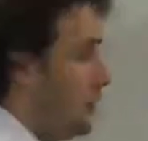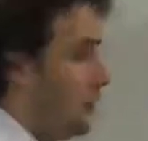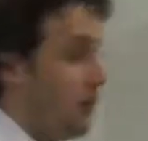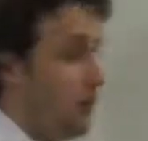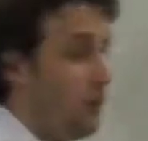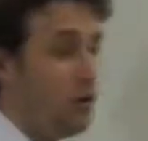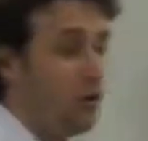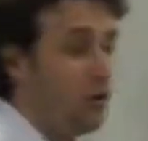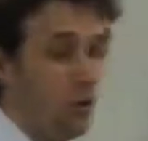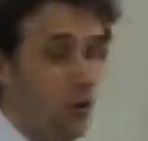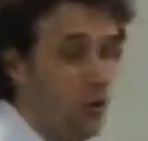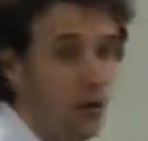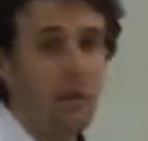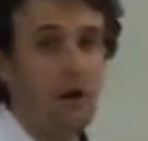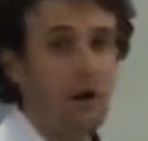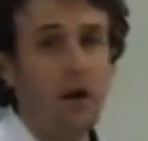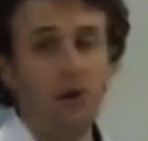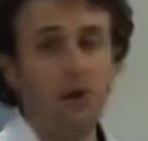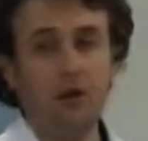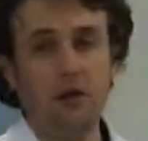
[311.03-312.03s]
Tabii ki ona
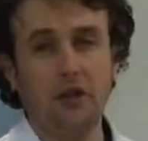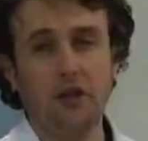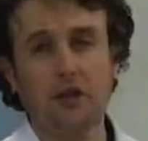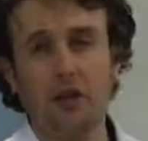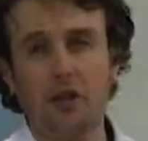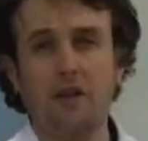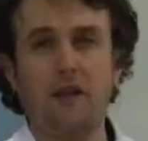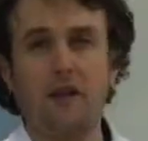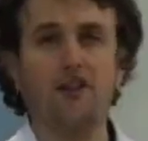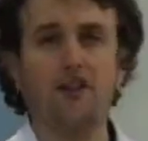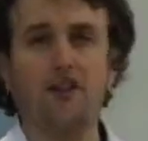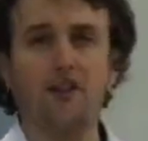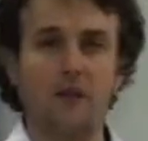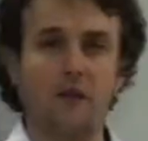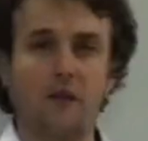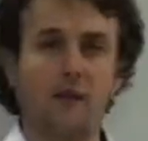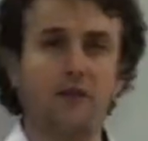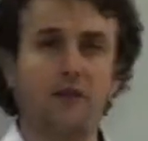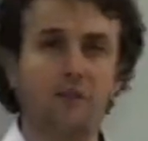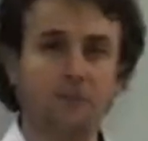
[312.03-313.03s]
bağlı olarak yavaş
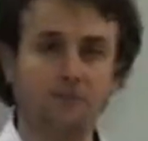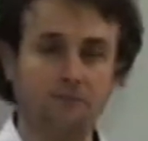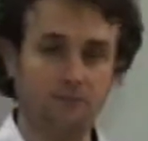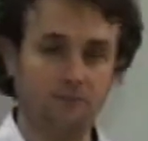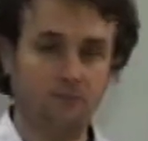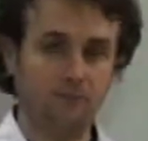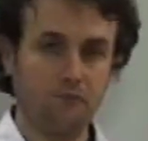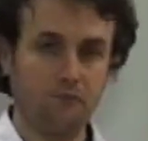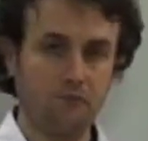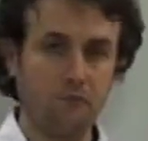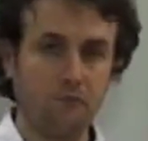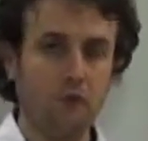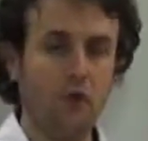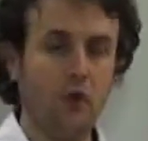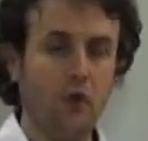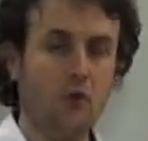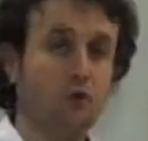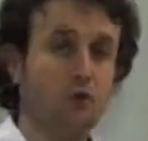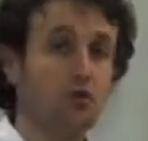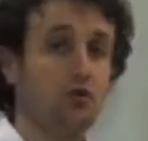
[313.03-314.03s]
yavaş
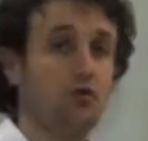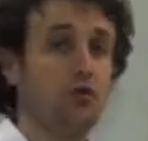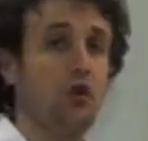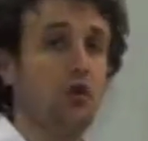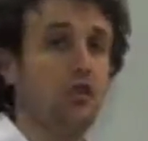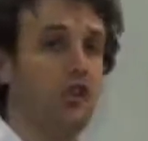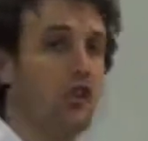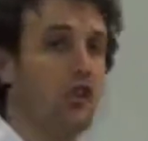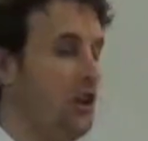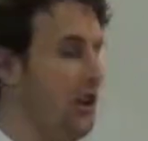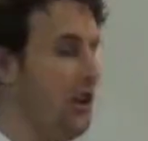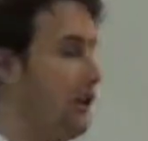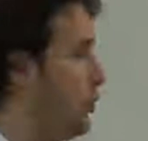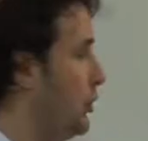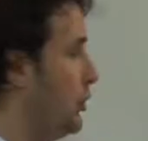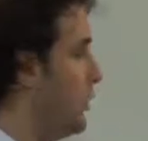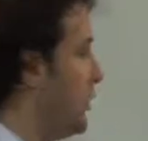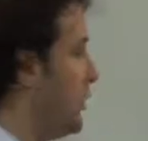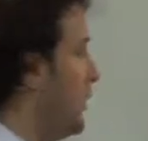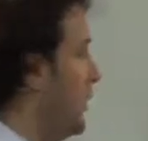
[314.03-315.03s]
bu süreçte ilk
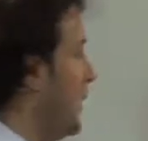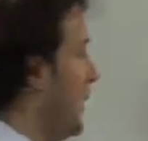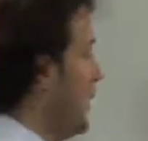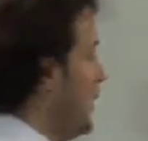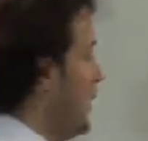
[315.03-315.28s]
olarak